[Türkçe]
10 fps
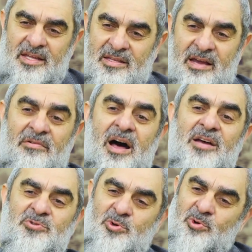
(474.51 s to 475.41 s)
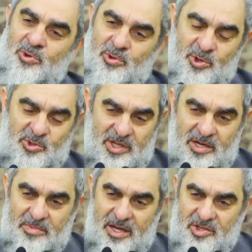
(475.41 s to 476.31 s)
tevazu
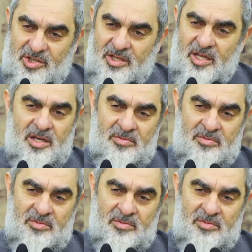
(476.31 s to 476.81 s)
göstermek için